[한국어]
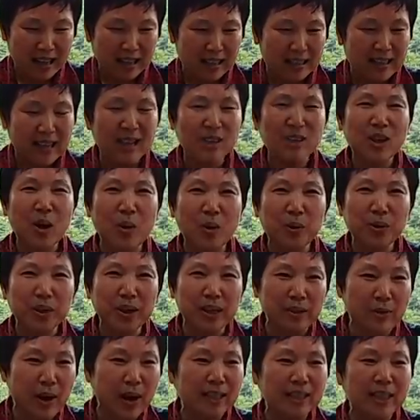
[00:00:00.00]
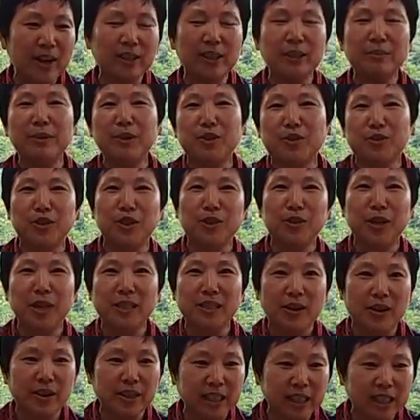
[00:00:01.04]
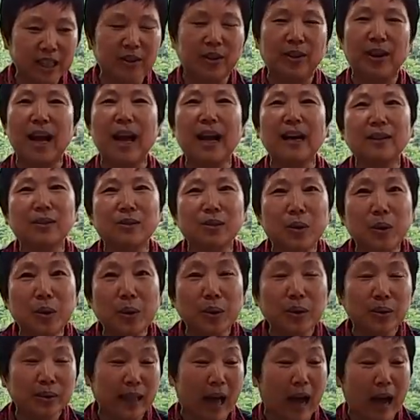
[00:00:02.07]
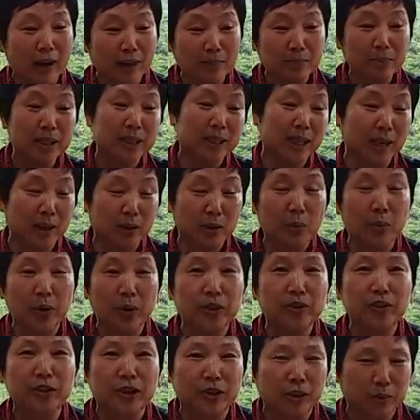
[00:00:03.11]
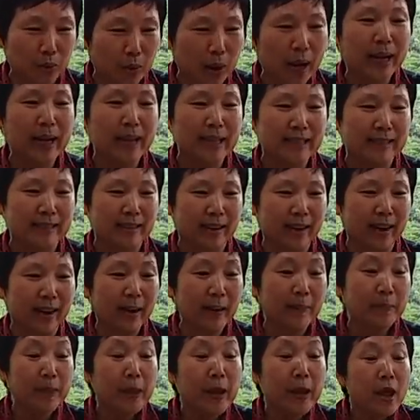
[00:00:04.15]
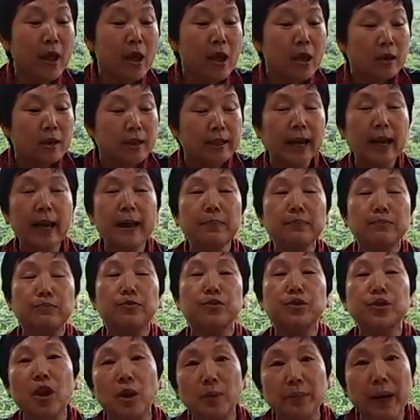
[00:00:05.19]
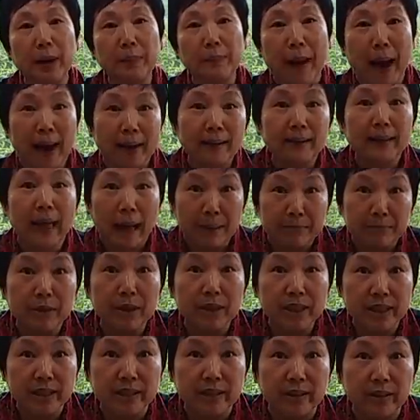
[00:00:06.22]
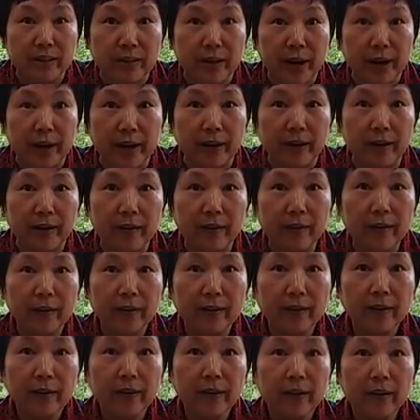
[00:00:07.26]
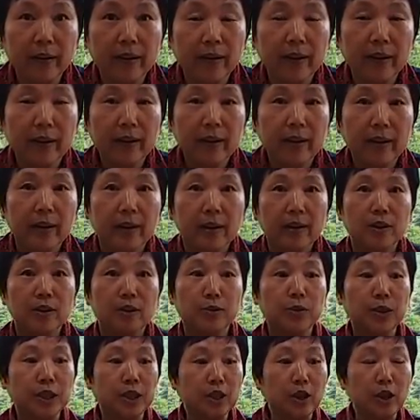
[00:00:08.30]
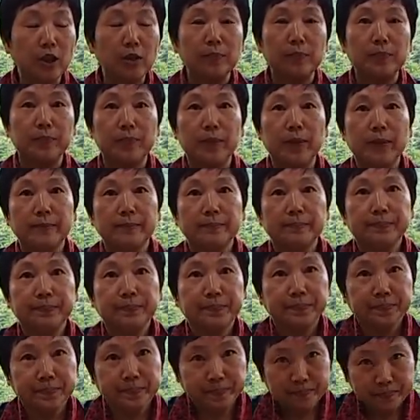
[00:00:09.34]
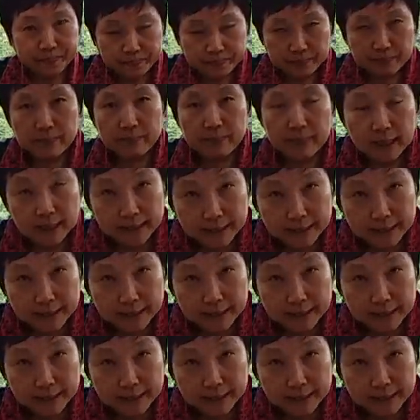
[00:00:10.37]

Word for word: 그래서 오늘 황태현님을 주기 위해서 네 이거랑 또 다음 시간에도 보여줄 것도 하나 네. 있어요. 네. 그게 무점에 발을 담그시는 아... 거예요. 그리고 아, 이물로 먹기도 하고